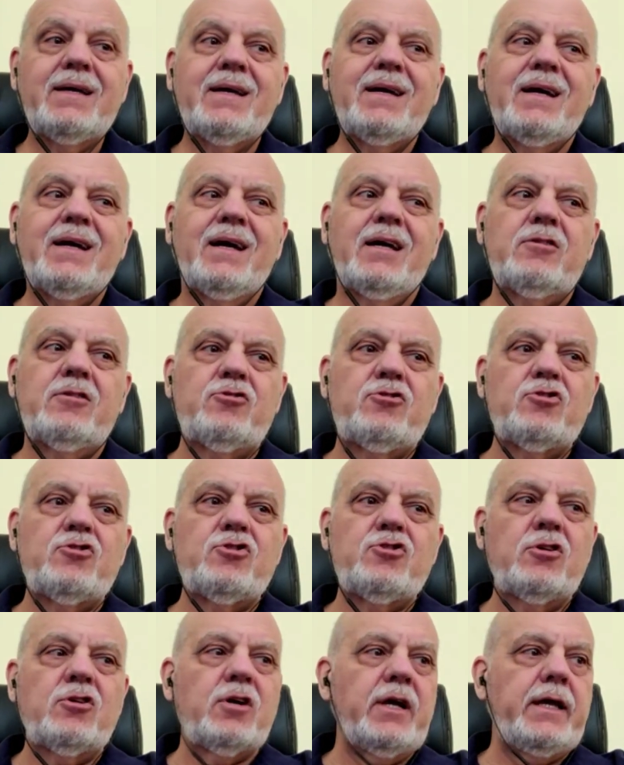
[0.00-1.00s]
Entonces
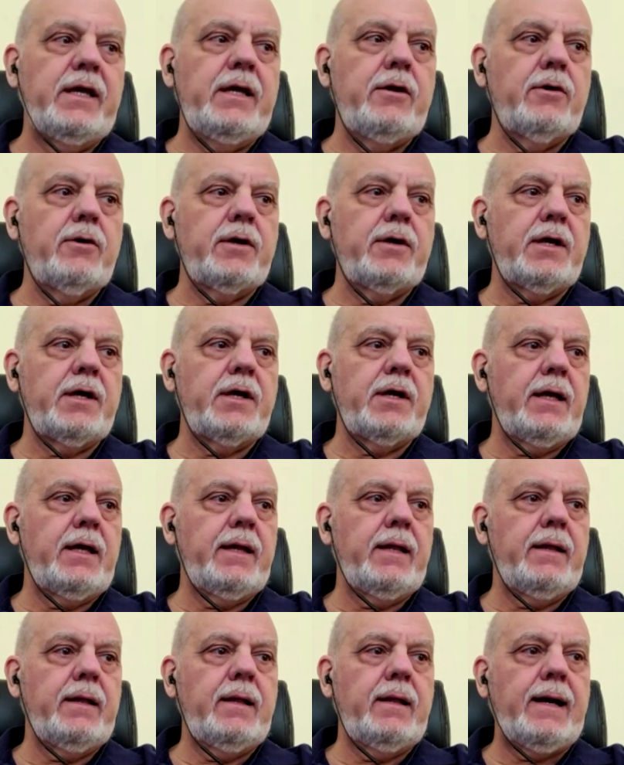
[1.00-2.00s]
yo lo que quiero es que
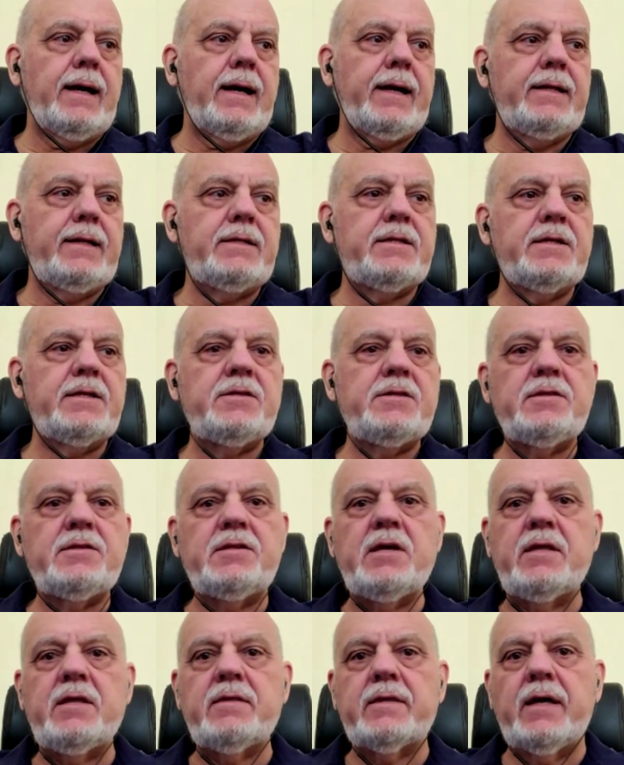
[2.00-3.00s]
la gente
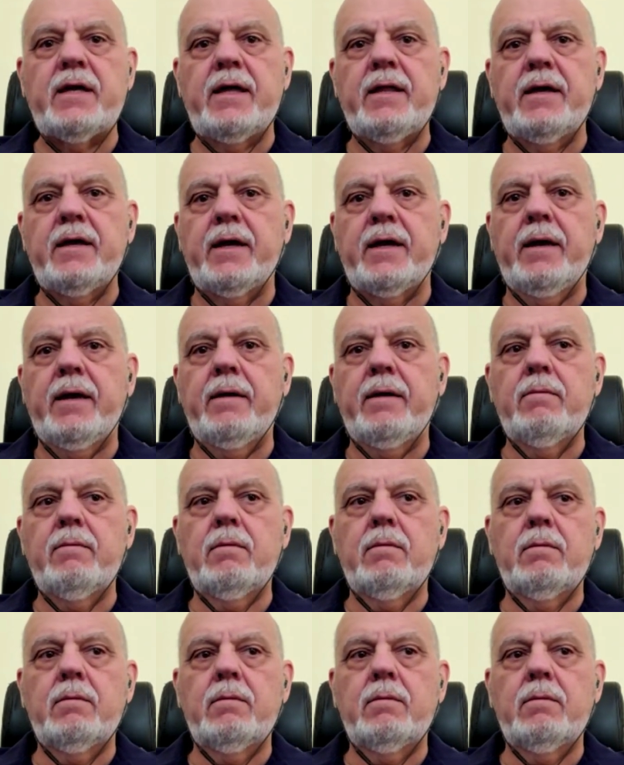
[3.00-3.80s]
entienda de que